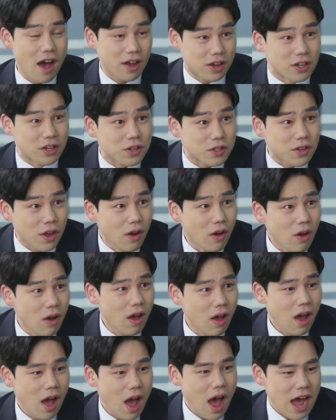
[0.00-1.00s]
아 그러세요?
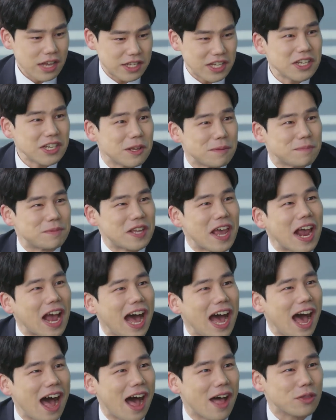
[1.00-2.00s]
아, 차장님
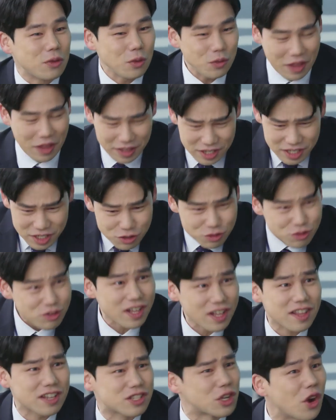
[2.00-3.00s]
제가 또 네티즌 수사인데